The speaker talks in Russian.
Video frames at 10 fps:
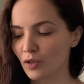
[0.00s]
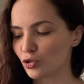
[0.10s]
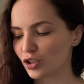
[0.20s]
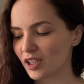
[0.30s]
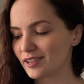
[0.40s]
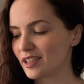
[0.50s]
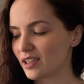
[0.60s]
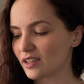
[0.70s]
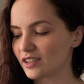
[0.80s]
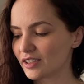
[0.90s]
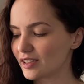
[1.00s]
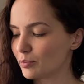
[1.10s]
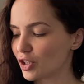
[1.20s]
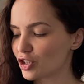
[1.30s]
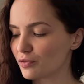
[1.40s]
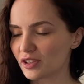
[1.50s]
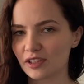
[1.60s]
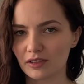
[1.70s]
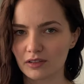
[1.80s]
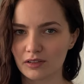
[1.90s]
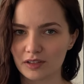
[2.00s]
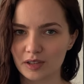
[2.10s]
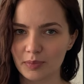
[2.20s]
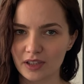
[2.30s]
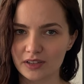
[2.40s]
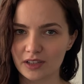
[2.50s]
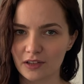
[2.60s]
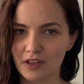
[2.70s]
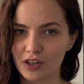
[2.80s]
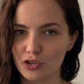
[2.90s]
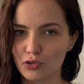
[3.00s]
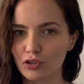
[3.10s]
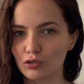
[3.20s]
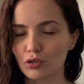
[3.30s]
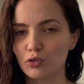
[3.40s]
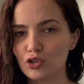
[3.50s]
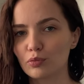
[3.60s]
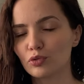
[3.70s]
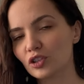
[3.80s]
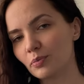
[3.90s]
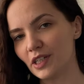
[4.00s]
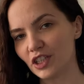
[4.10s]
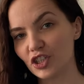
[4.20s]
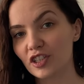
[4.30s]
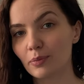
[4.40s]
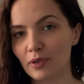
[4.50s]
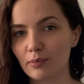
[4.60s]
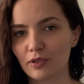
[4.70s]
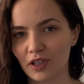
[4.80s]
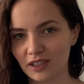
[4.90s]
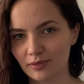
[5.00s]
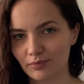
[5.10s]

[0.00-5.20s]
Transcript: Все-таки, если здесь смешивать э, специи и кофейные зерна, то ее нужно будет периодически промывать.